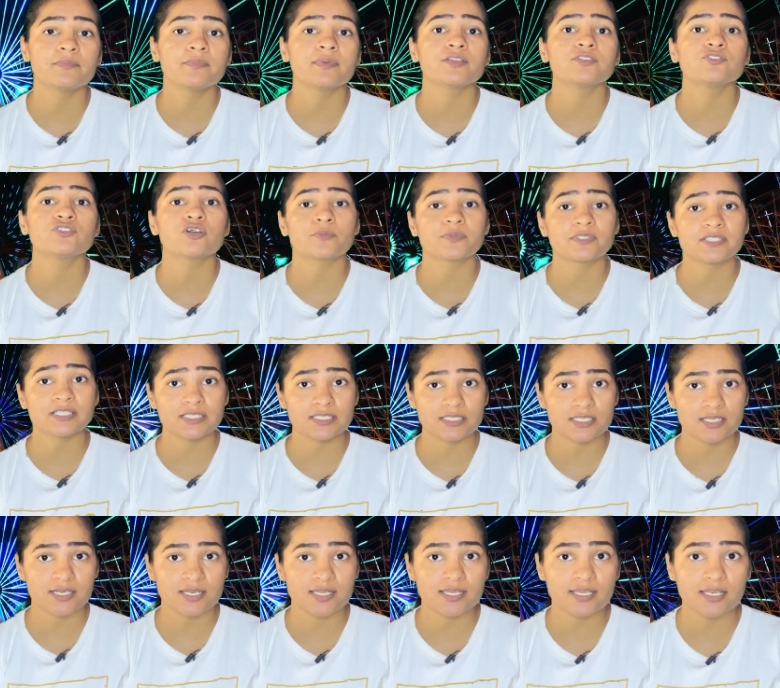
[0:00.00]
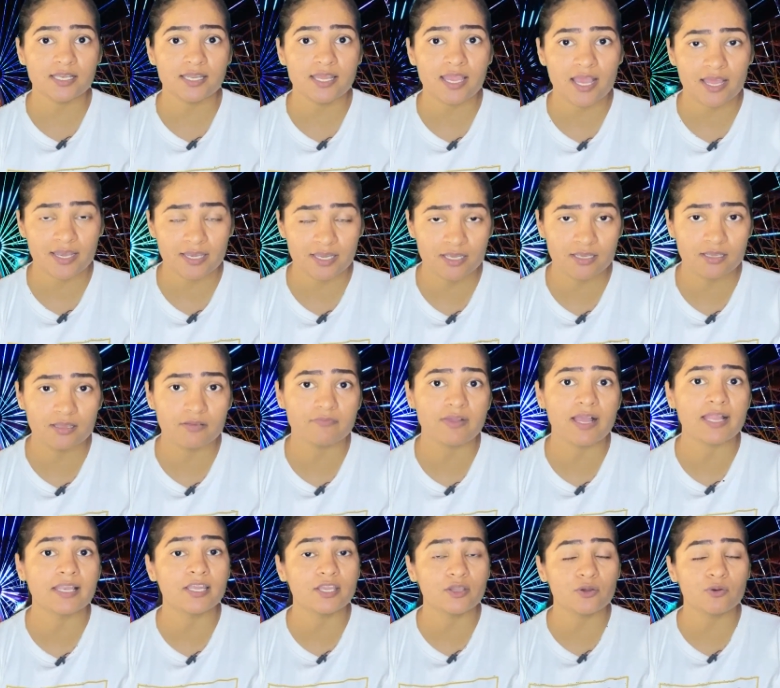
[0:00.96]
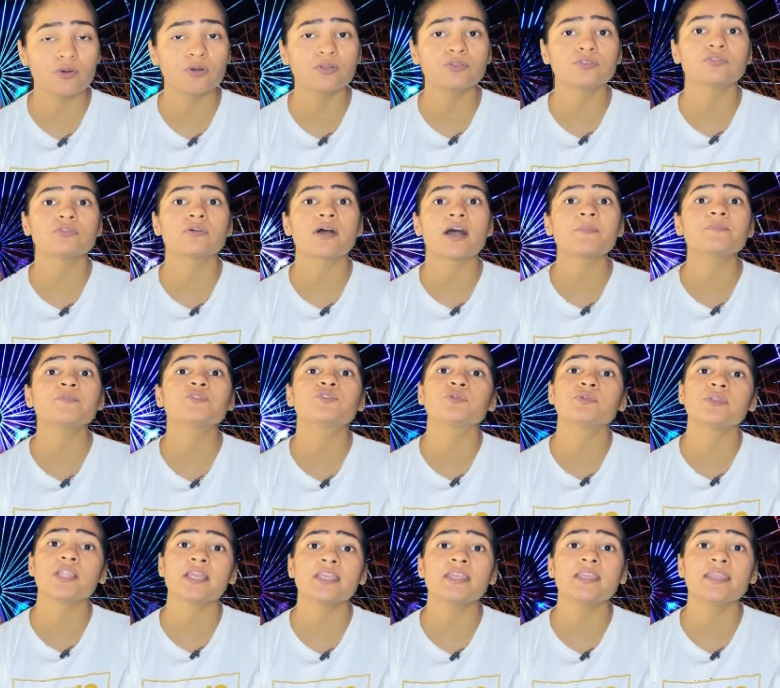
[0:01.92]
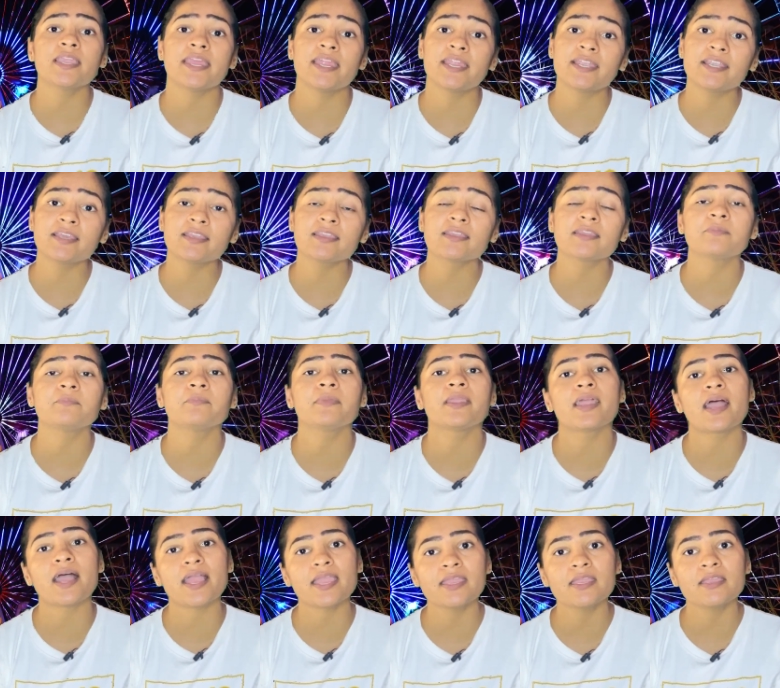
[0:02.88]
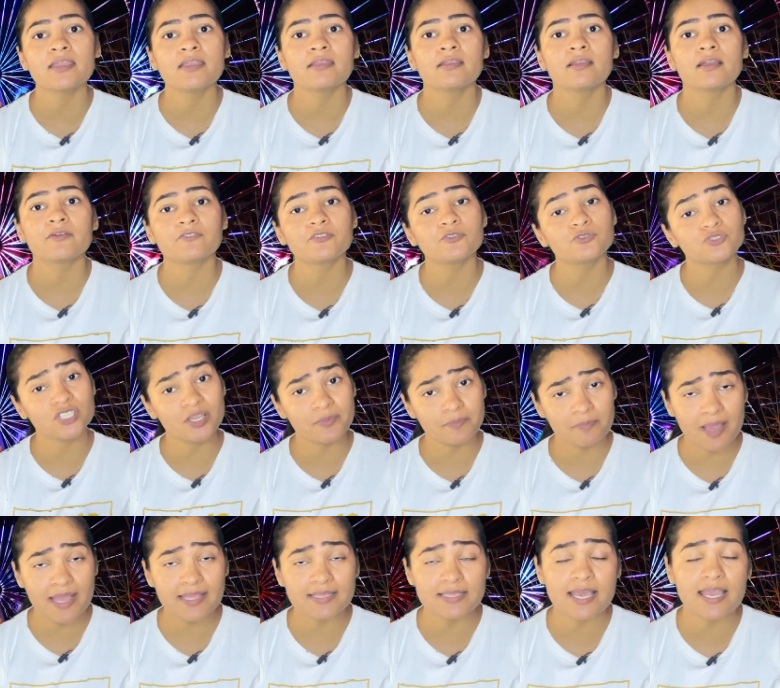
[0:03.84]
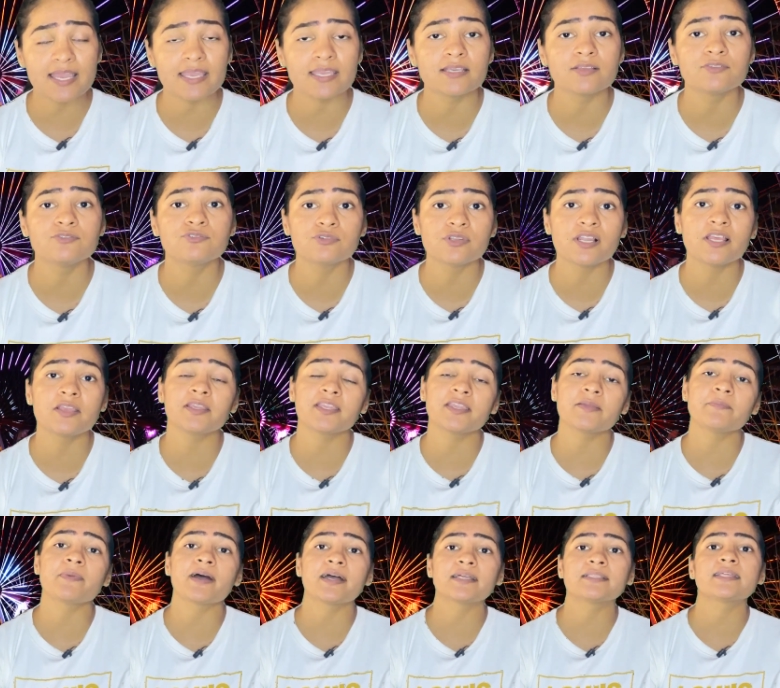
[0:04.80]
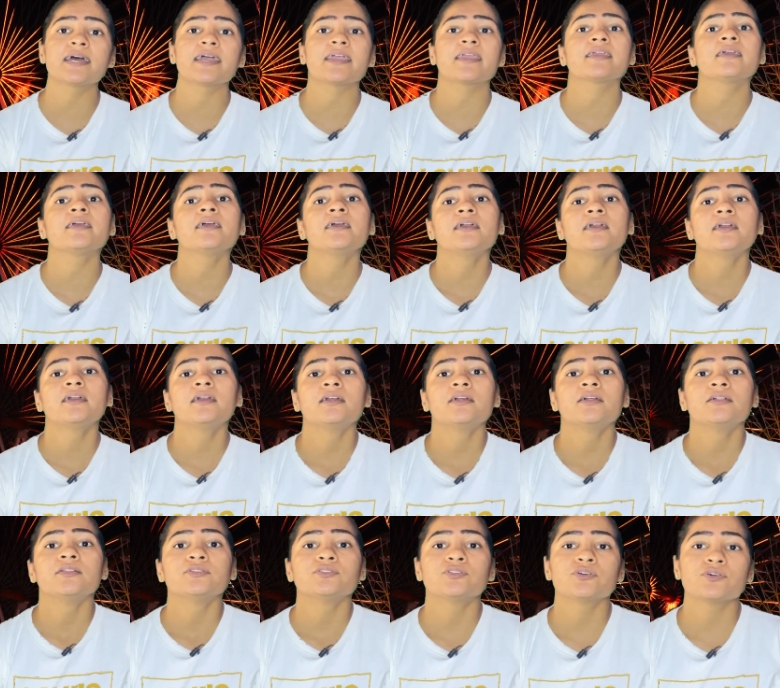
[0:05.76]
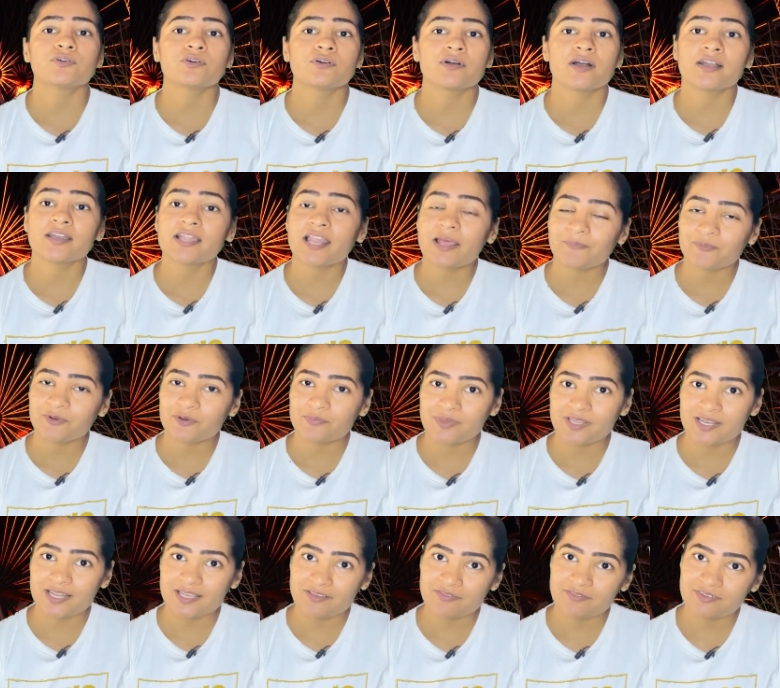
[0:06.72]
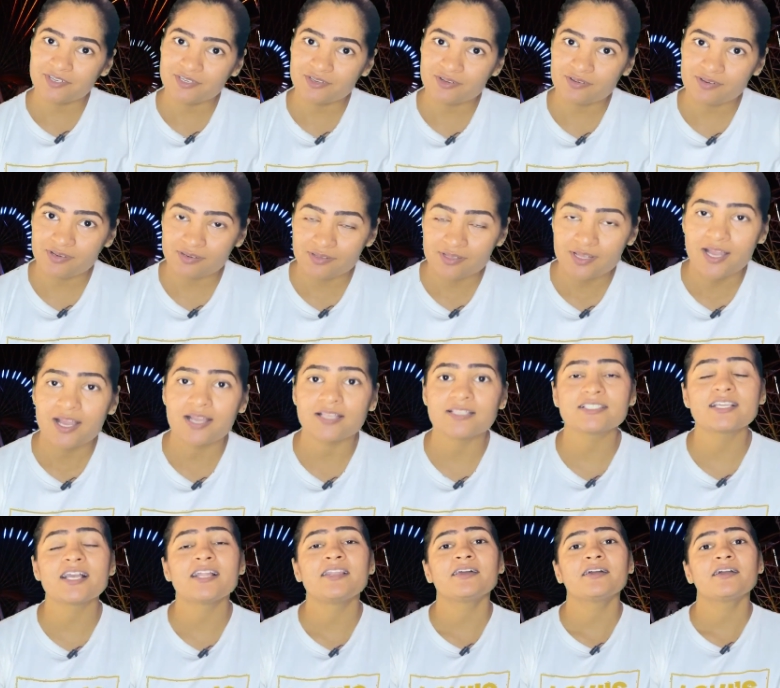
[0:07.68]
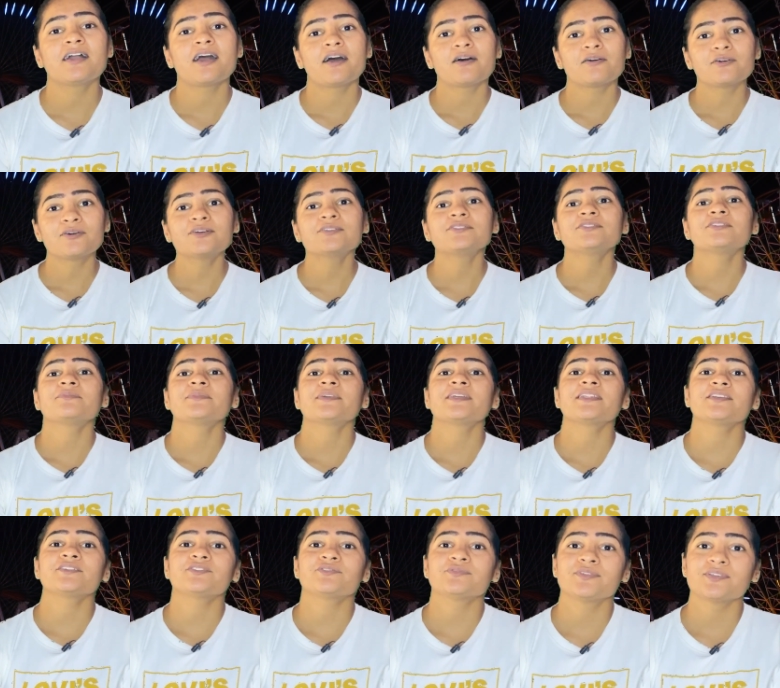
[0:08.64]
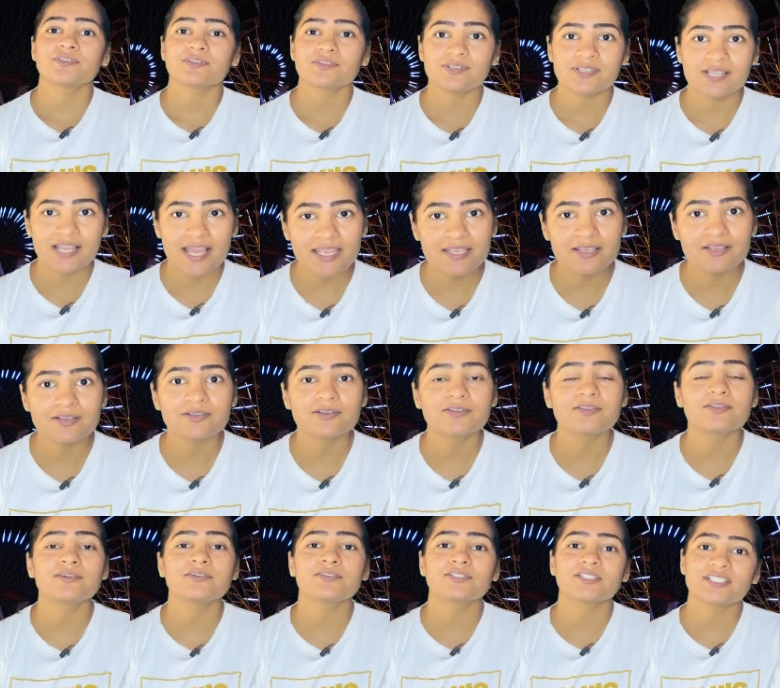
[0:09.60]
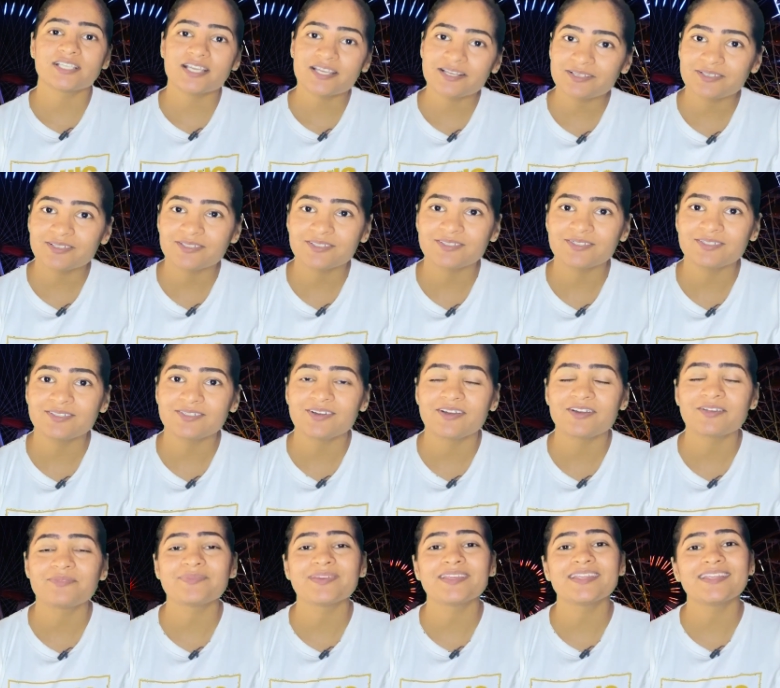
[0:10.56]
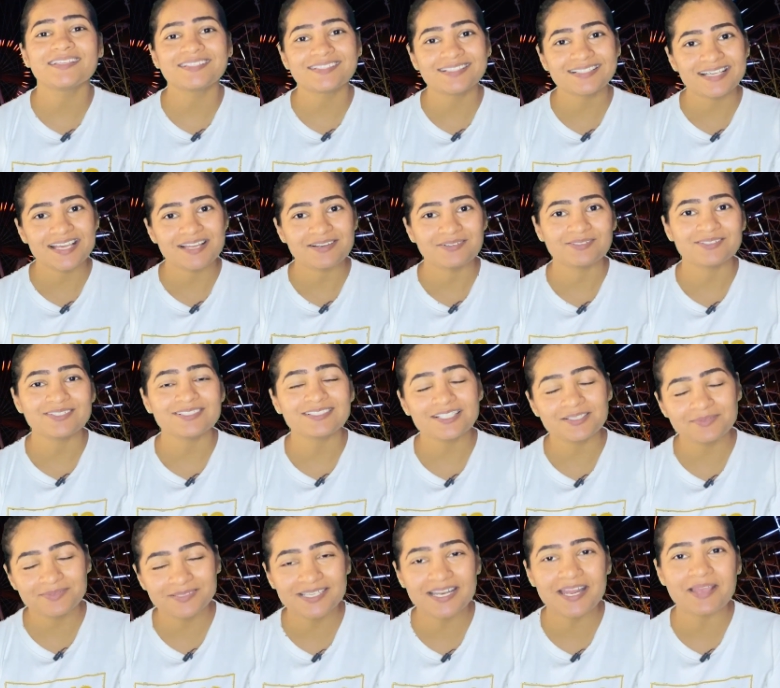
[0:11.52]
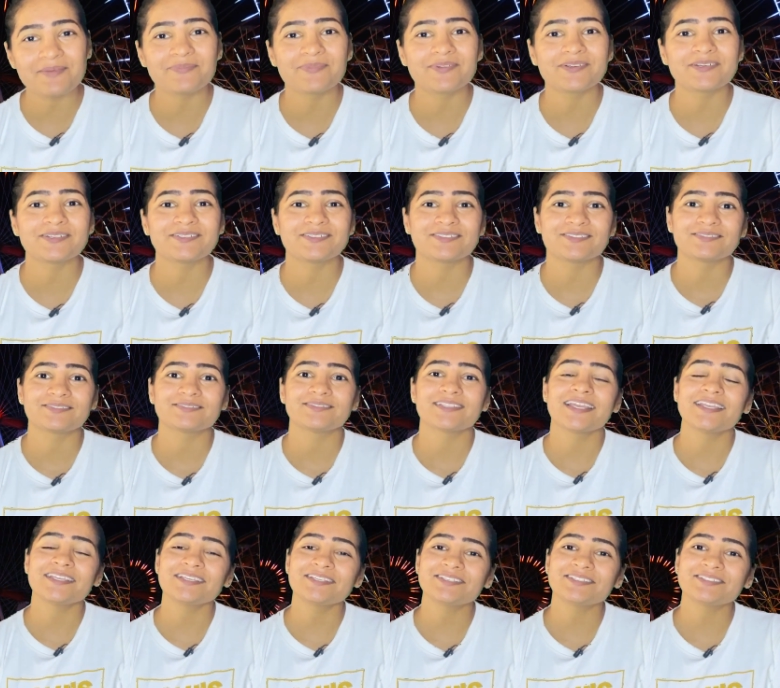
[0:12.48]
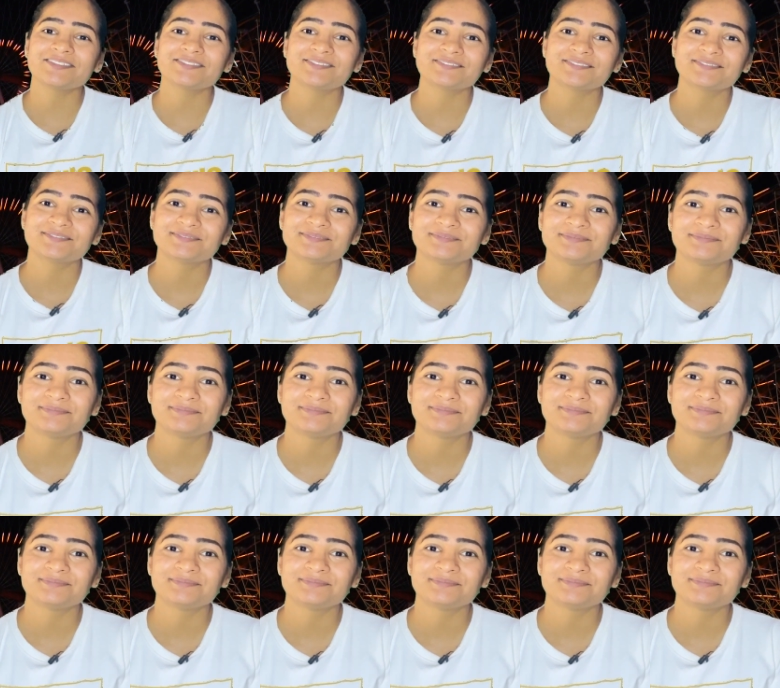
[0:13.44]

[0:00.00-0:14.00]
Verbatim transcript: में जॉब सर्च करने के लिए आने वाले हो तो आप जुलाई एंड में आए या फिर उसके बाद आए जुलाई के बाद आए तो अगर आपको मेरा ये वीडियो अच्छा लगा हो तो मेरे इस वीडियो को लाइक करो शेयर करो और मेरे इस चैनल को सब्सक्राइब करो थैंक यू